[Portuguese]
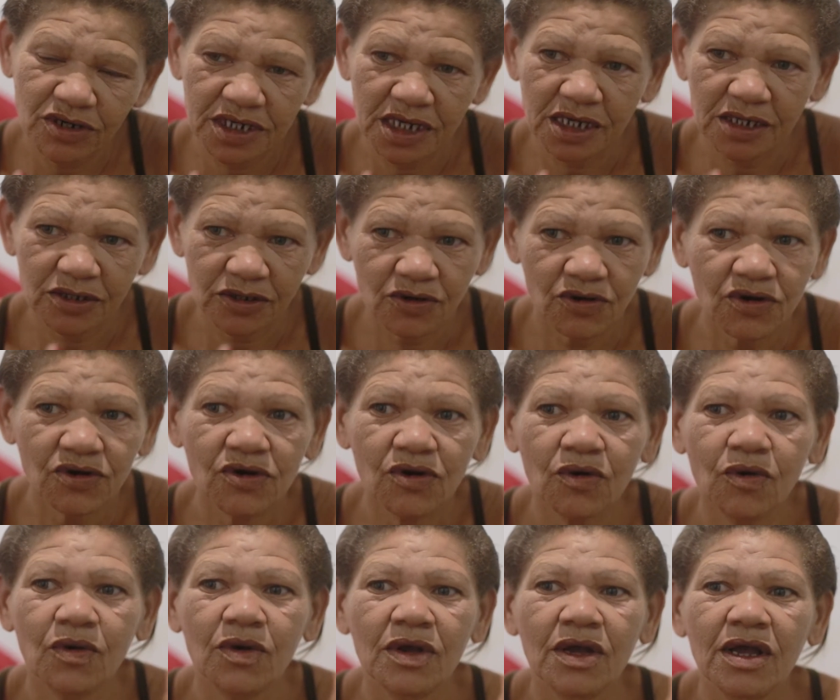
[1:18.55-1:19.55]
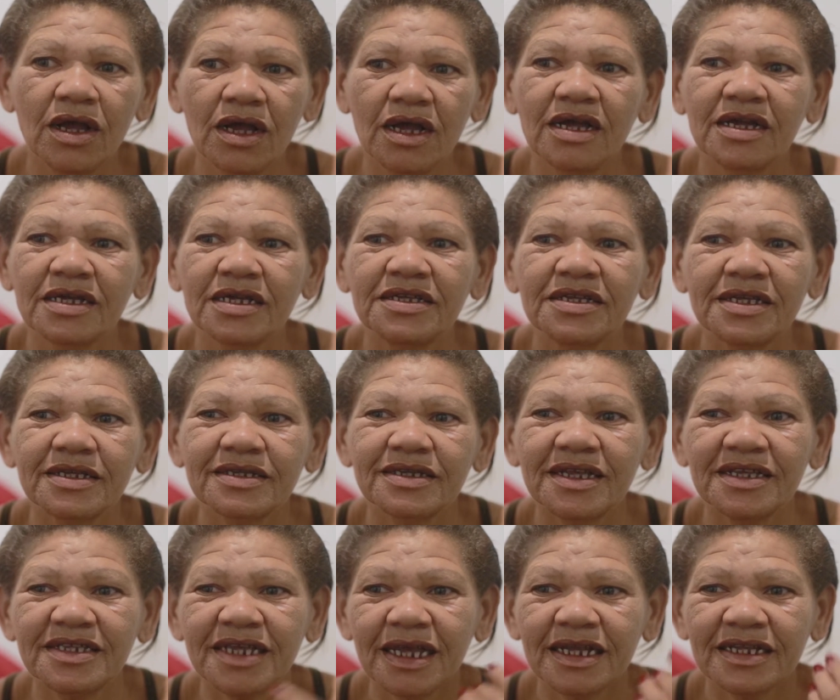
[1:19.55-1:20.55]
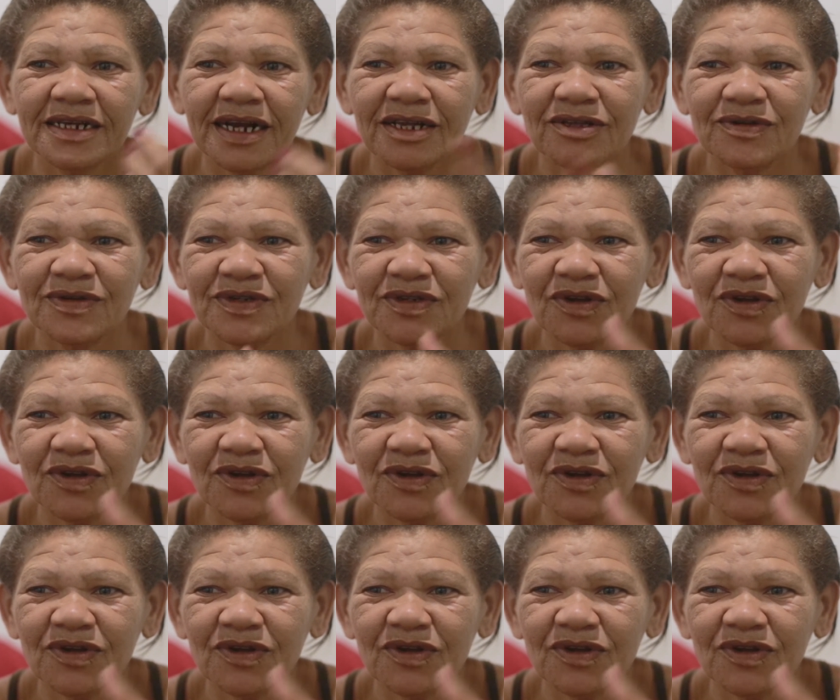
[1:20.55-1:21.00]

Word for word: orientou, quiser entrar no